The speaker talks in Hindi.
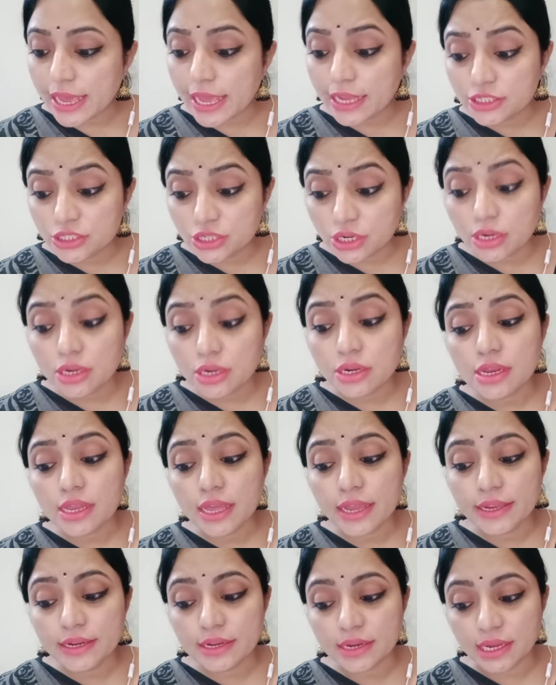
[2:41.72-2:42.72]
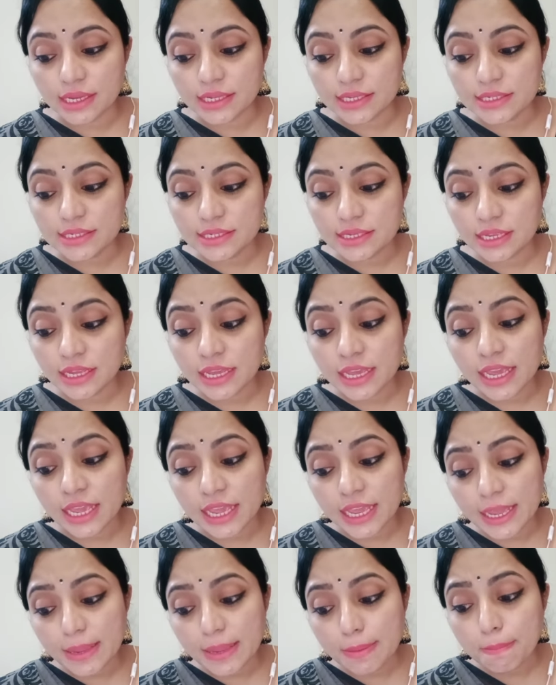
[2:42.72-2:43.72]
एटर्नल आई राइज
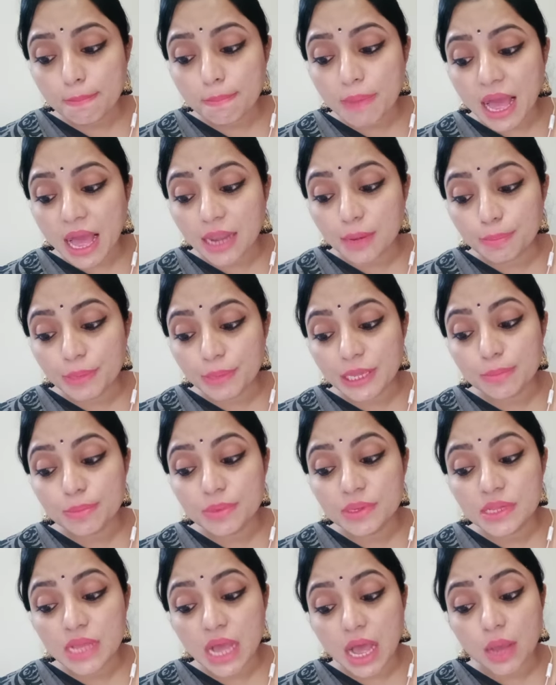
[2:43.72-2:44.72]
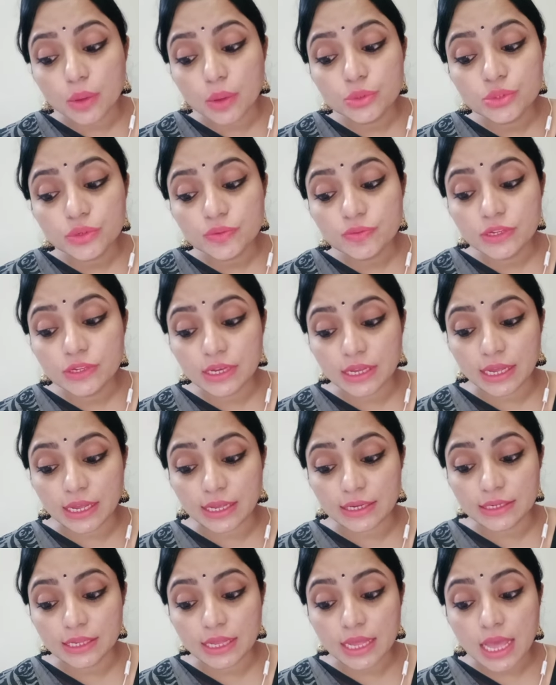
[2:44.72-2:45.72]
पालपेबल आउट ऑफ द
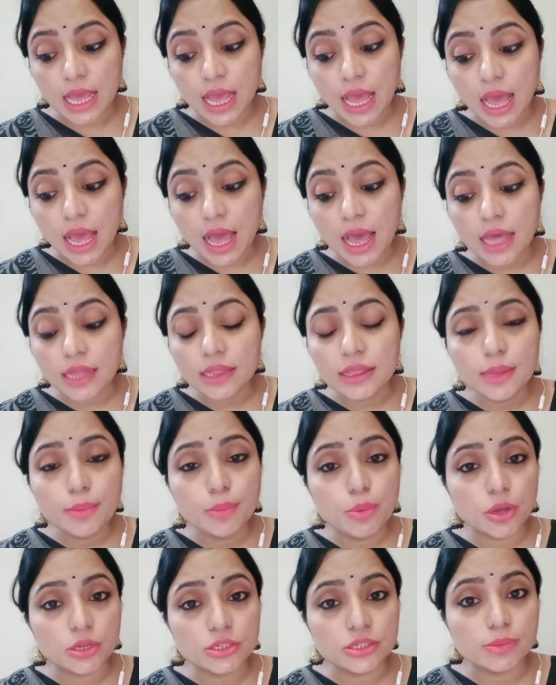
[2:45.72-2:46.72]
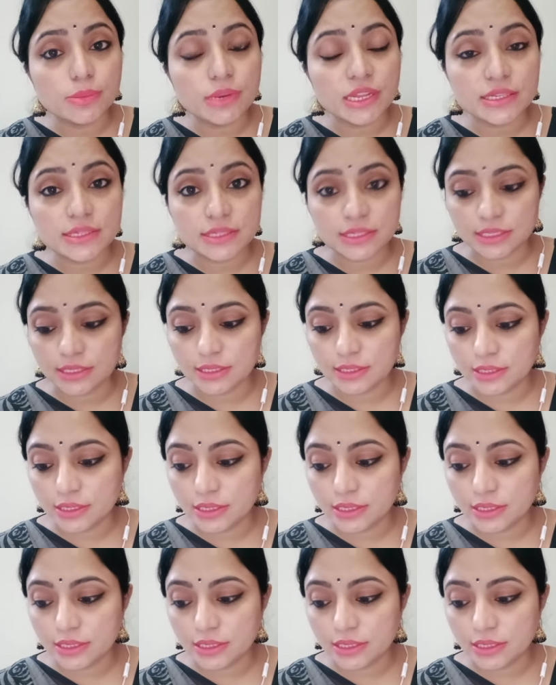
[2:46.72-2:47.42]
लैंड एंड द बॉटमलेस सी